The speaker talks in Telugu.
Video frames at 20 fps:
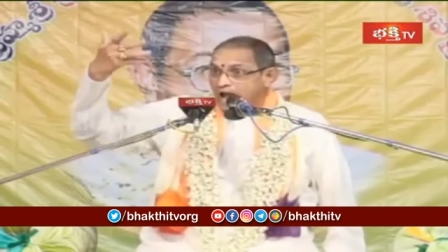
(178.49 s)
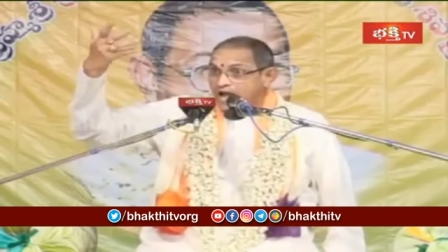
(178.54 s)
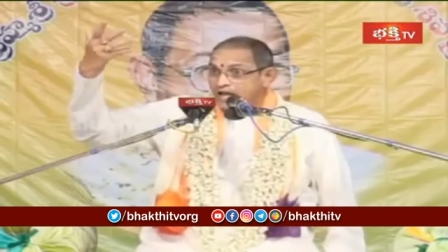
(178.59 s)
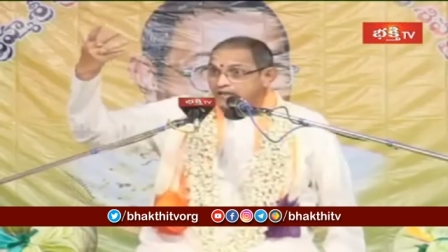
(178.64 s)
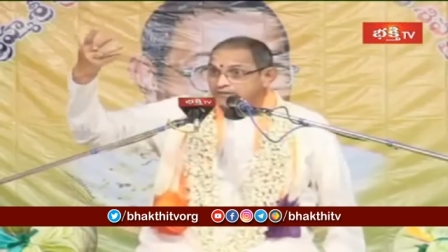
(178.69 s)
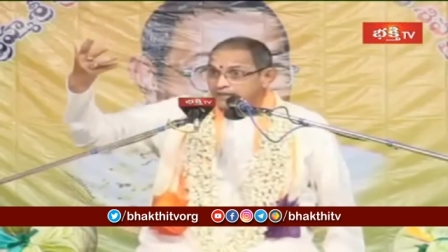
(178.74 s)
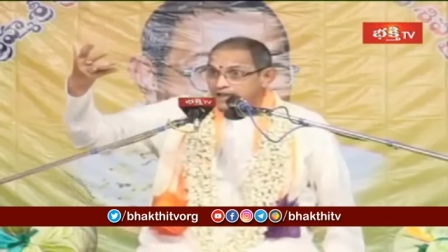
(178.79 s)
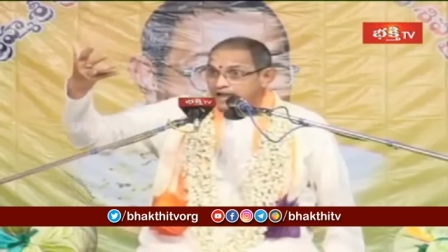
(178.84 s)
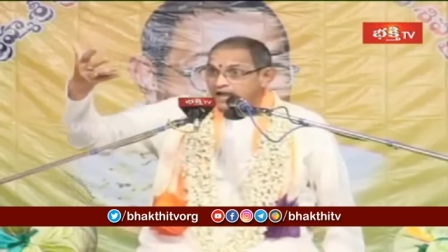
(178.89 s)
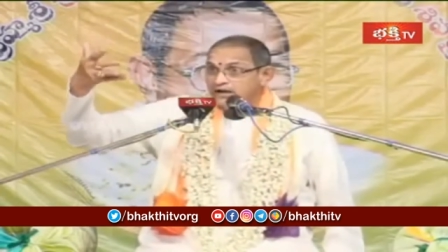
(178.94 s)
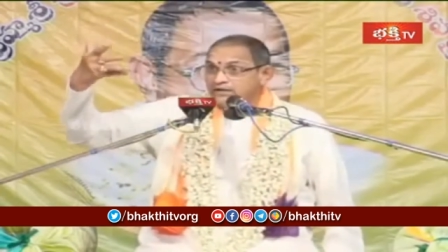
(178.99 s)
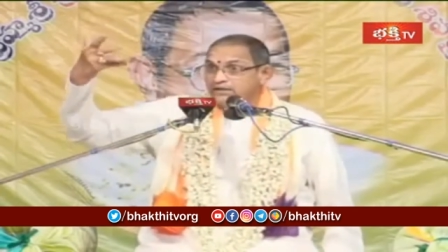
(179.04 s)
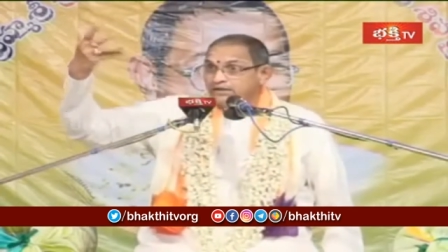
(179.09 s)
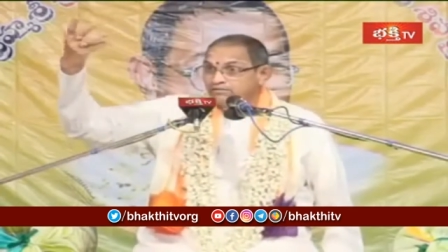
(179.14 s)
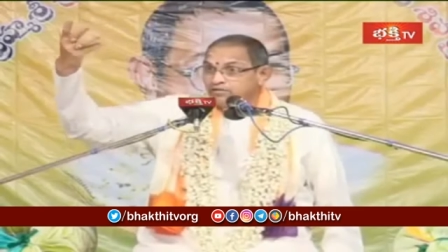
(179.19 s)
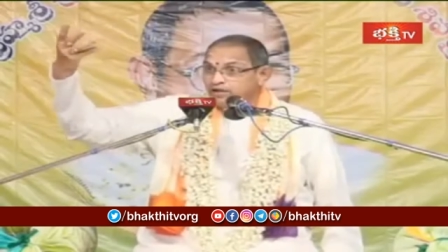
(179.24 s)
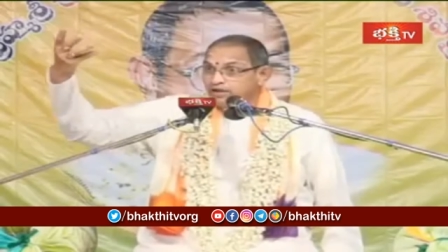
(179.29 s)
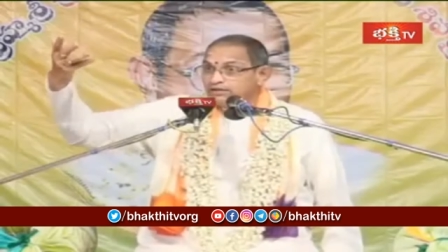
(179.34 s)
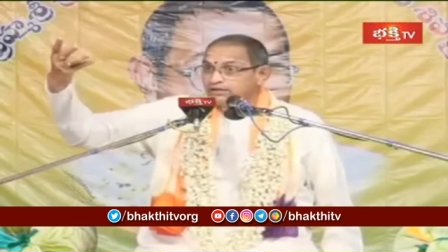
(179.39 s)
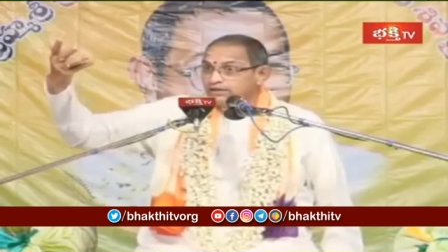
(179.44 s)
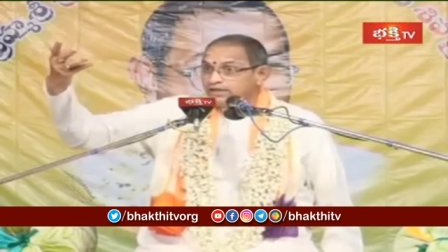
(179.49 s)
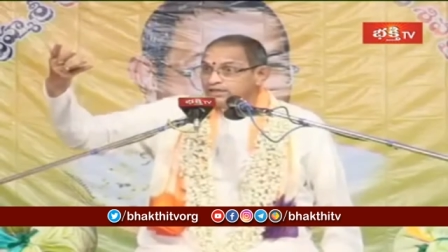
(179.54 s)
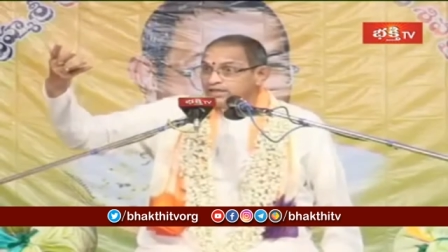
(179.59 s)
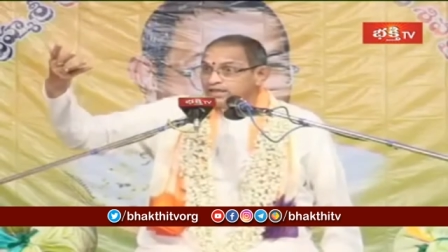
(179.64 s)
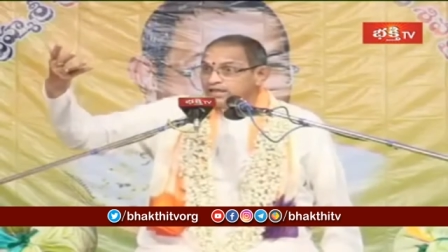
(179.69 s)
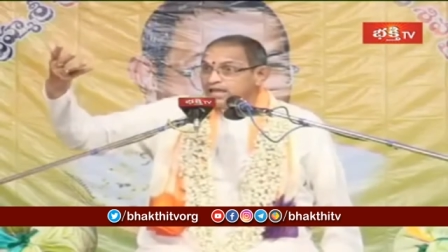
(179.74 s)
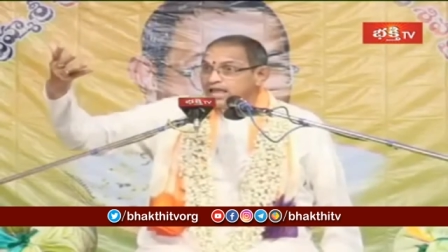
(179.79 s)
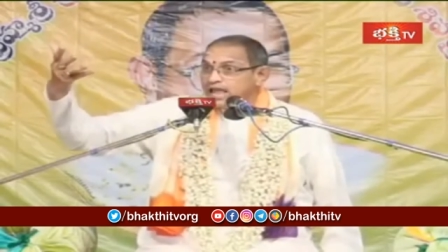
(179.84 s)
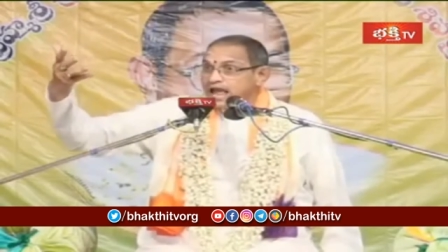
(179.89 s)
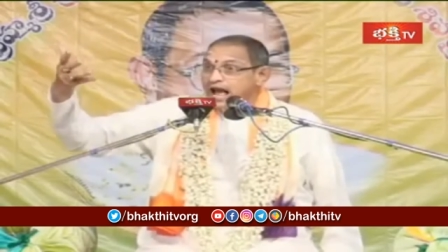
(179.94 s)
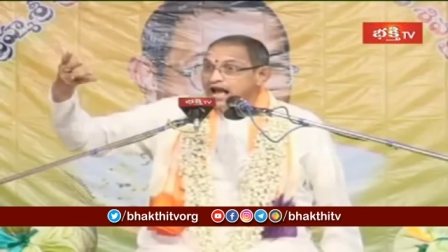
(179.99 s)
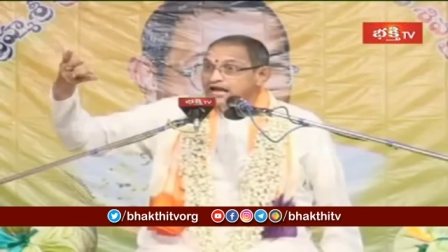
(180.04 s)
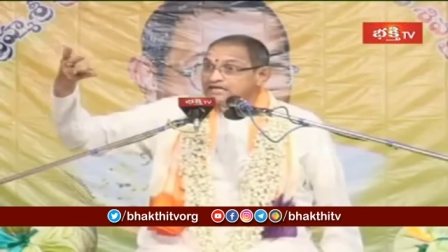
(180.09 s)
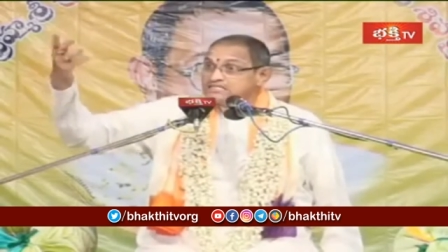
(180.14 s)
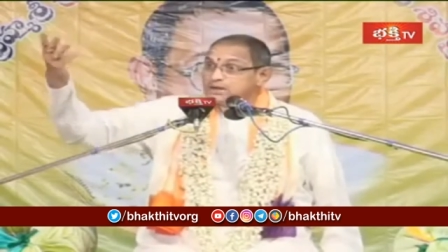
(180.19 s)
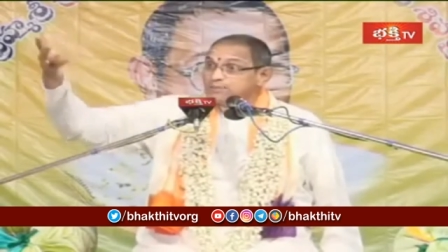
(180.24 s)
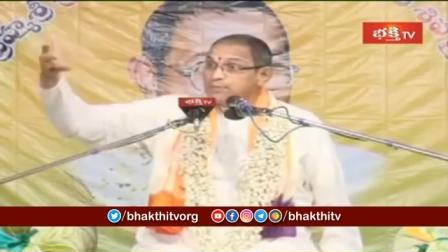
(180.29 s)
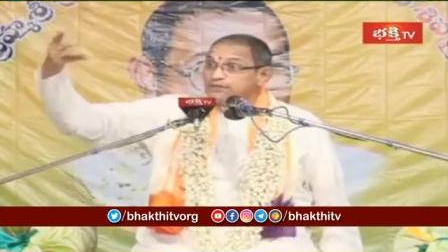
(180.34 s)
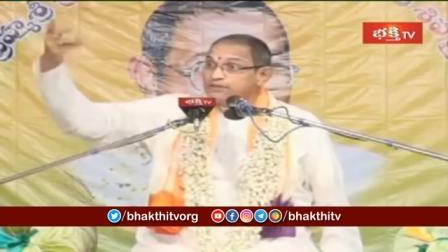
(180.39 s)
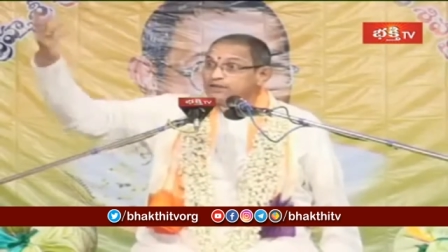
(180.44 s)
ఆ తాండవాన్ని
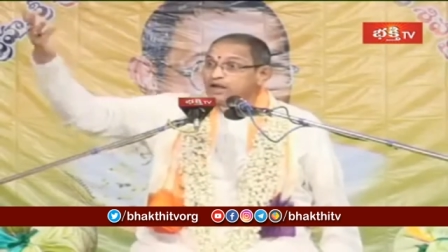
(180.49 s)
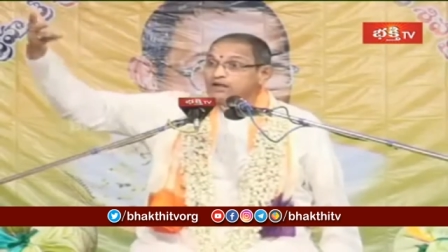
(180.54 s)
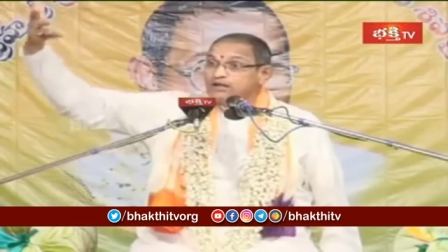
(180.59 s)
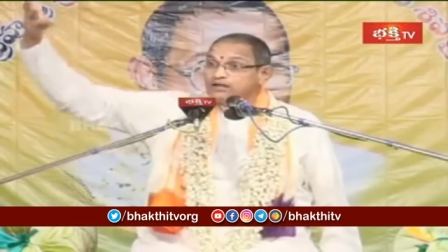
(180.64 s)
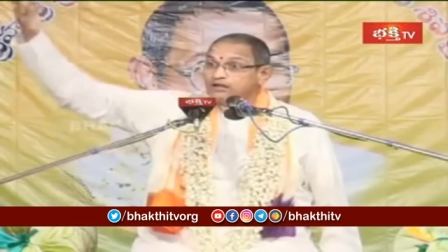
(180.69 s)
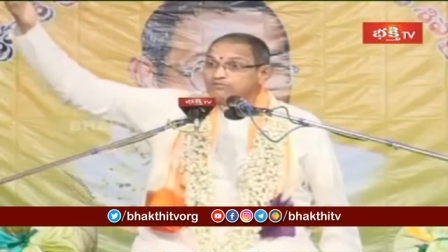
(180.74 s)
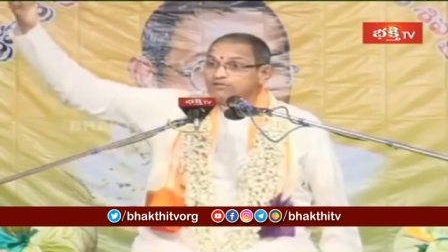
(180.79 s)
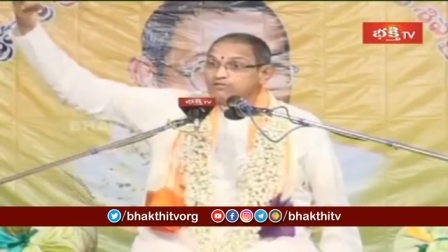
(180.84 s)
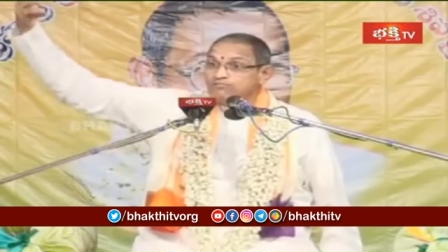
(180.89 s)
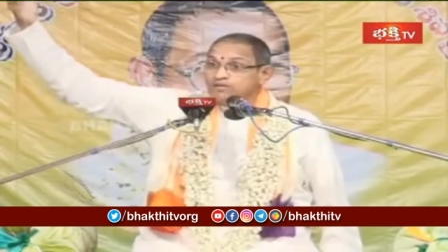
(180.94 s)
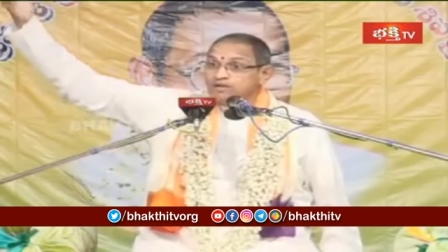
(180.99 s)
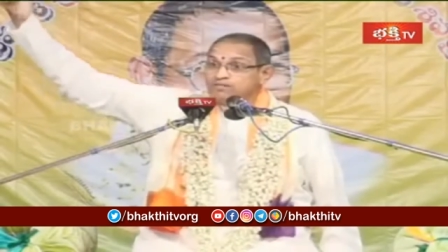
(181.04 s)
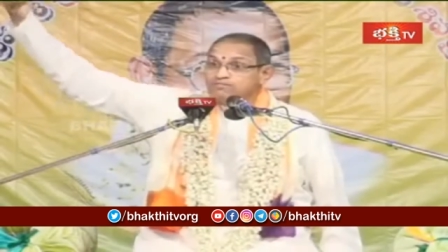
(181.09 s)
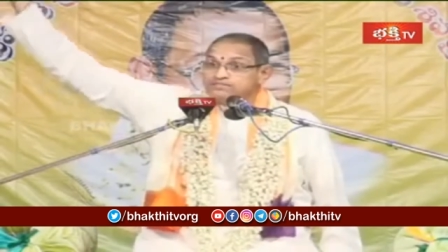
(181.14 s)
అజపతాండవం